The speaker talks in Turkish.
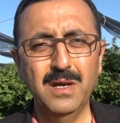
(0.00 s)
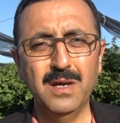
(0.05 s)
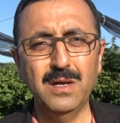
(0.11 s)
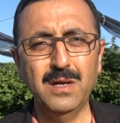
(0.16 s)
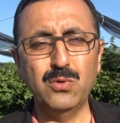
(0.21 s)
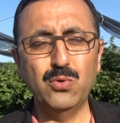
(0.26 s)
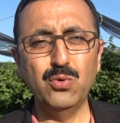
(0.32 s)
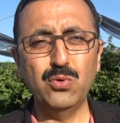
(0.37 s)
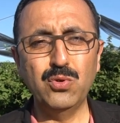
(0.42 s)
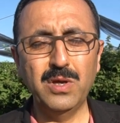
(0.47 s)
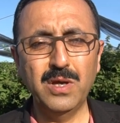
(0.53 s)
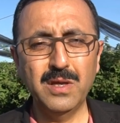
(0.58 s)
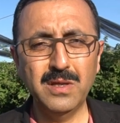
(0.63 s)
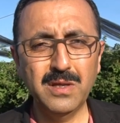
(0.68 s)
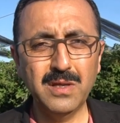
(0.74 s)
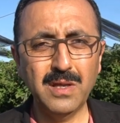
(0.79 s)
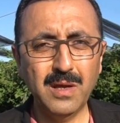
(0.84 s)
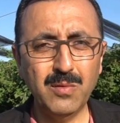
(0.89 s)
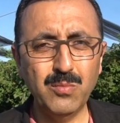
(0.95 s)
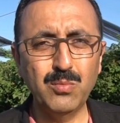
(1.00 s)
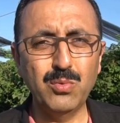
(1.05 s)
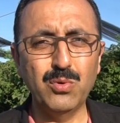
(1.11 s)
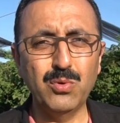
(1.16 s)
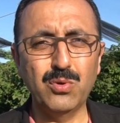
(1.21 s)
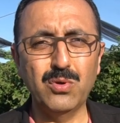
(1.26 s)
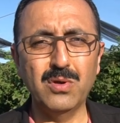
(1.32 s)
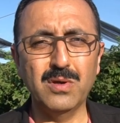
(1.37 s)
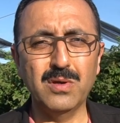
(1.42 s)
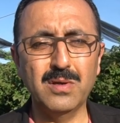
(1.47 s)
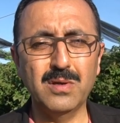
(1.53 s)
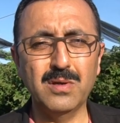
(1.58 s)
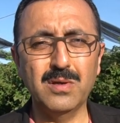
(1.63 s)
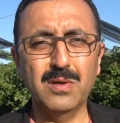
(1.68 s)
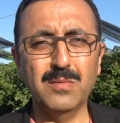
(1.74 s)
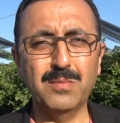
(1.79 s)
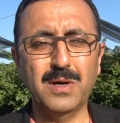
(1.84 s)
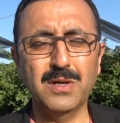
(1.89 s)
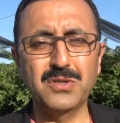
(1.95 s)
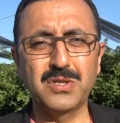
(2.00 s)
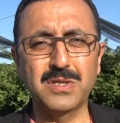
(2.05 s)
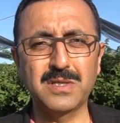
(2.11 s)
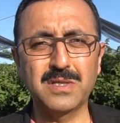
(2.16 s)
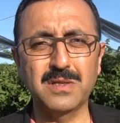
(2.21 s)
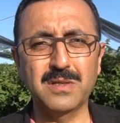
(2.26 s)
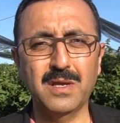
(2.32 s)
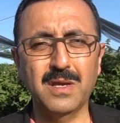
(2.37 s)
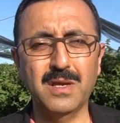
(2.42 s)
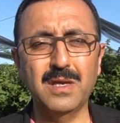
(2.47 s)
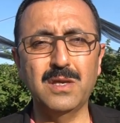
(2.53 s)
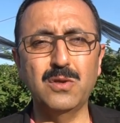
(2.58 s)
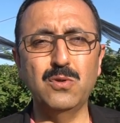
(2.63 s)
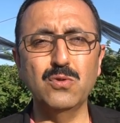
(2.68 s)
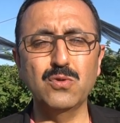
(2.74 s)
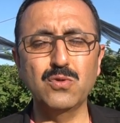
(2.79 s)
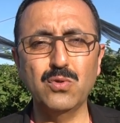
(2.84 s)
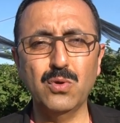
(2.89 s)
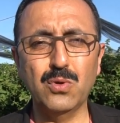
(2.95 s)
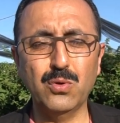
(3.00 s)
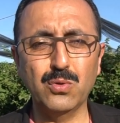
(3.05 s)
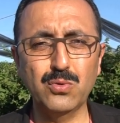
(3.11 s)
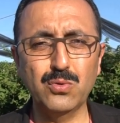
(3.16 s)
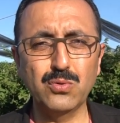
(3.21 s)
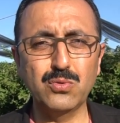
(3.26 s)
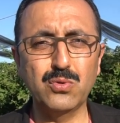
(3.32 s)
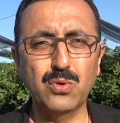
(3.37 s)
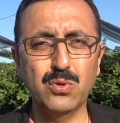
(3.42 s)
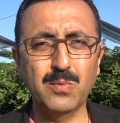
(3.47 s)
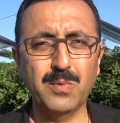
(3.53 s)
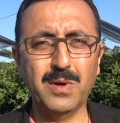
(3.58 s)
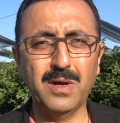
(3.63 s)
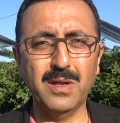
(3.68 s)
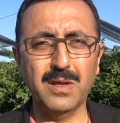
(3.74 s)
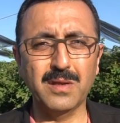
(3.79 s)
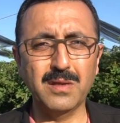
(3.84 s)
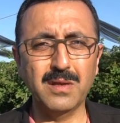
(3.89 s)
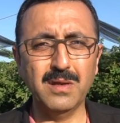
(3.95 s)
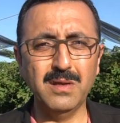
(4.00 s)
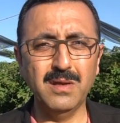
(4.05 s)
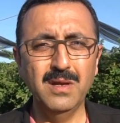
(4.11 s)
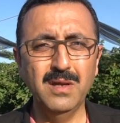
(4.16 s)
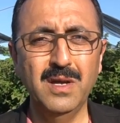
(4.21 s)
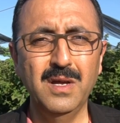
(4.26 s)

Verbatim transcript: E, Türkiye'nin en büyük bahçesinde 230 dönüm alanda